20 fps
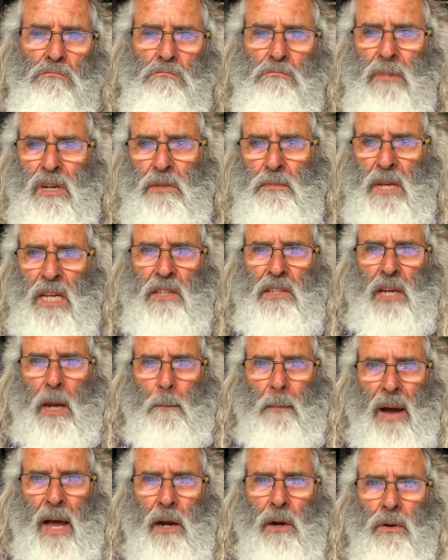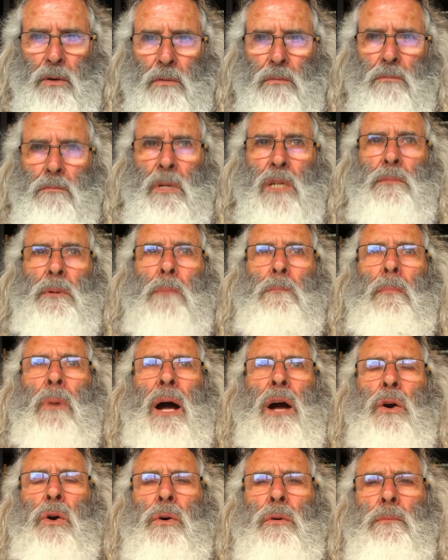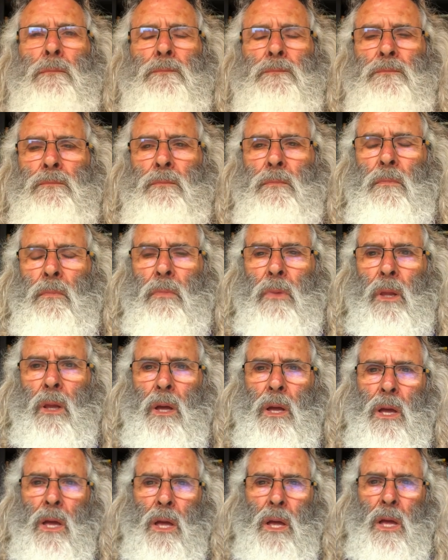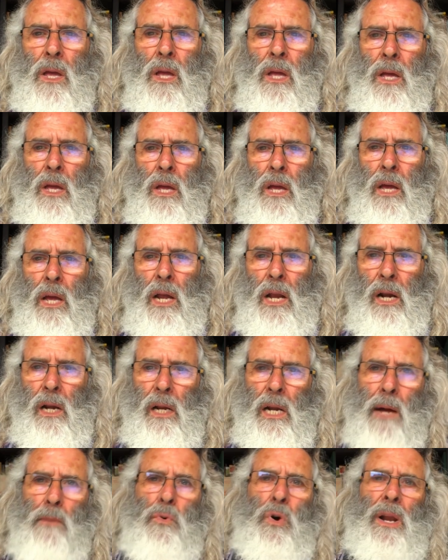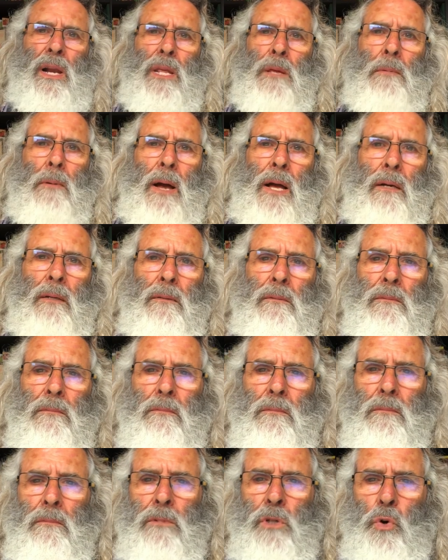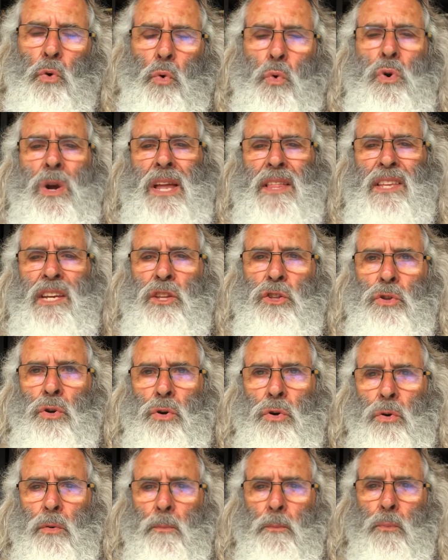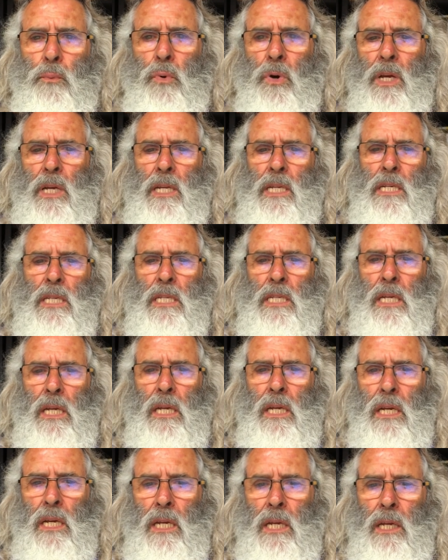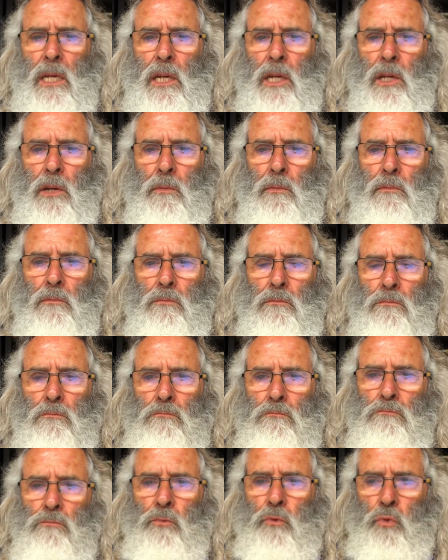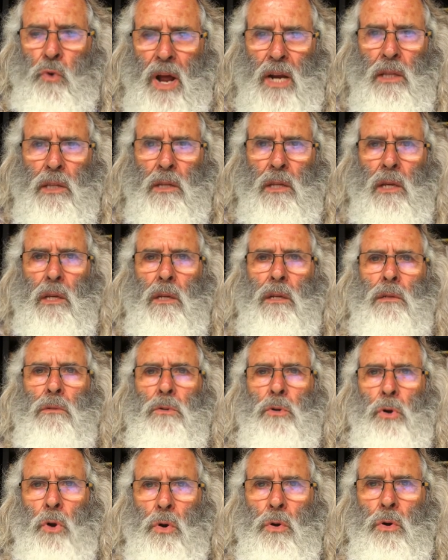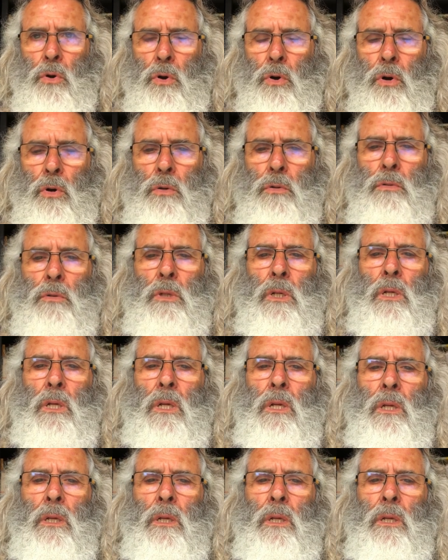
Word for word: más bien chaparro, más bien bajo, el rabo arriba, un ladrido pues eh, fuerte, ronco,